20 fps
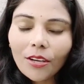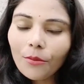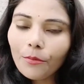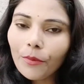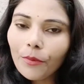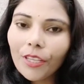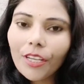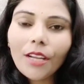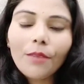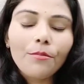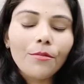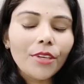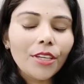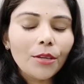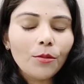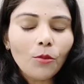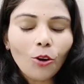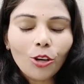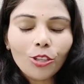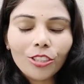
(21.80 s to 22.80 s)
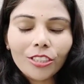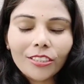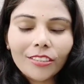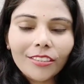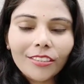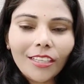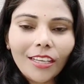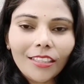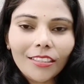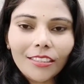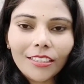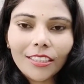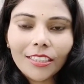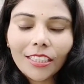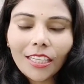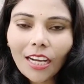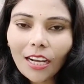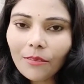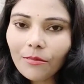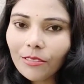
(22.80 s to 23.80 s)
मेरा मेरी बहुत इच्छा थी
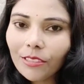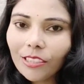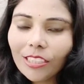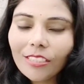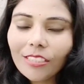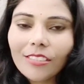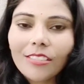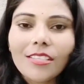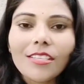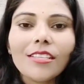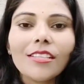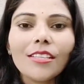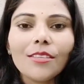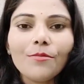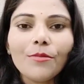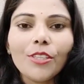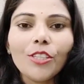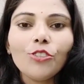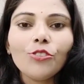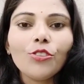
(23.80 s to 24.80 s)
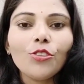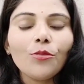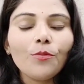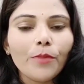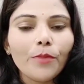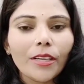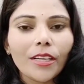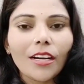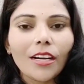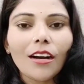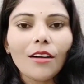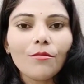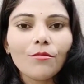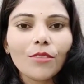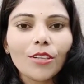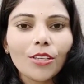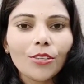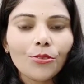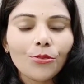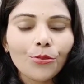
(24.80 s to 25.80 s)
काफ़ी दिन से कि मैं यूट्यूब पे काम
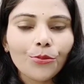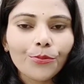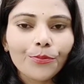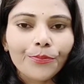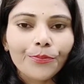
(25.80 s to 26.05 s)
करूँ